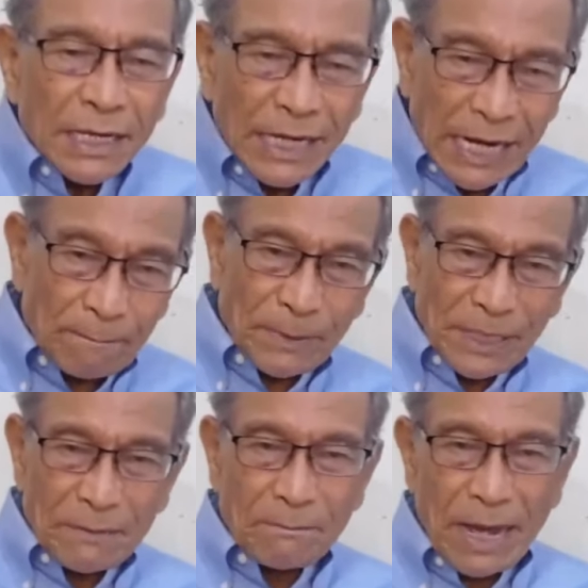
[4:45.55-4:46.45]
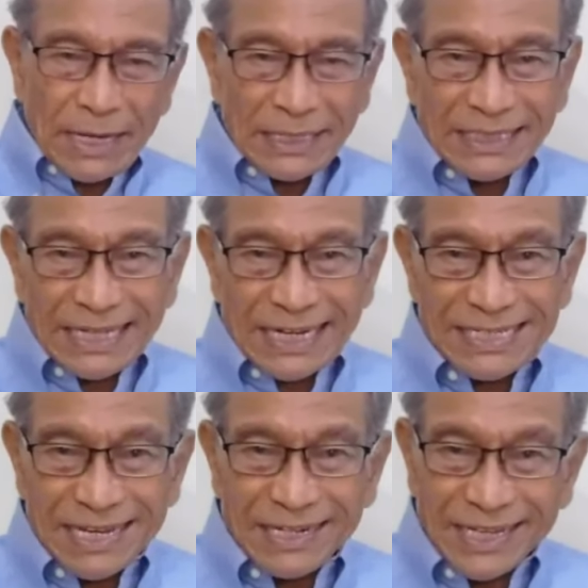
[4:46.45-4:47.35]
dalam perkembangan
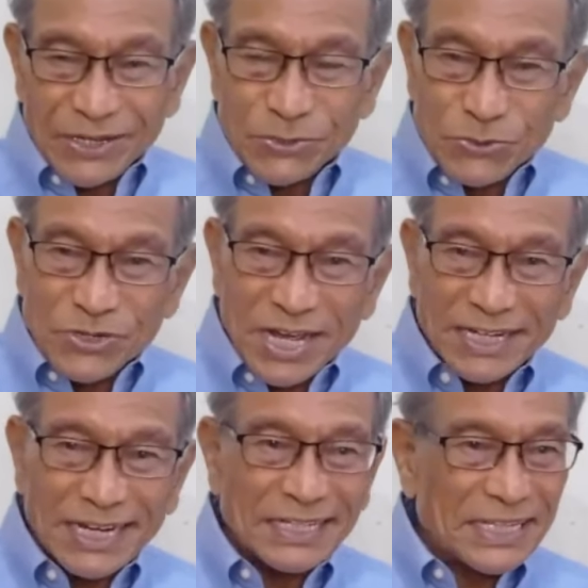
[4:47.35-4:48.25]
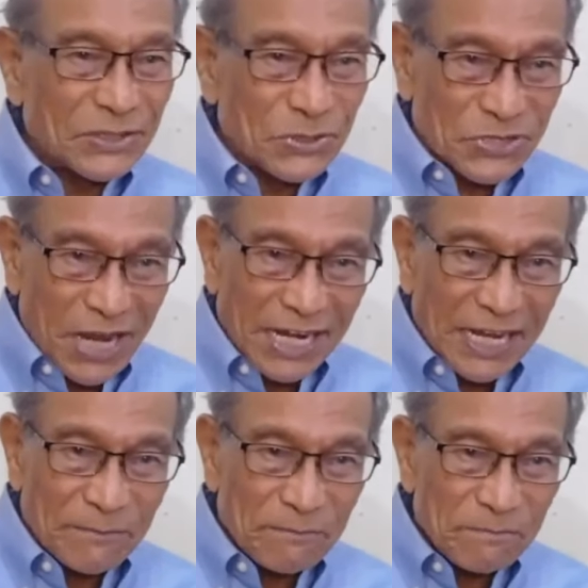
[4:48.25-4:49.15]
kerajaan Yehuda dan
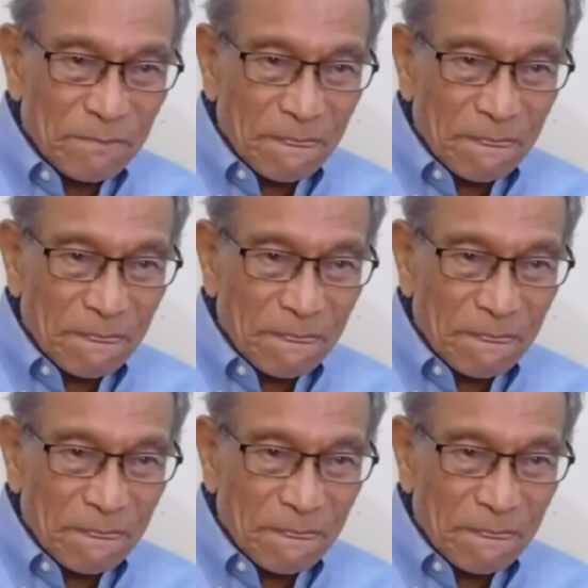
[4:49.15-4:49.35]
Yerusalem,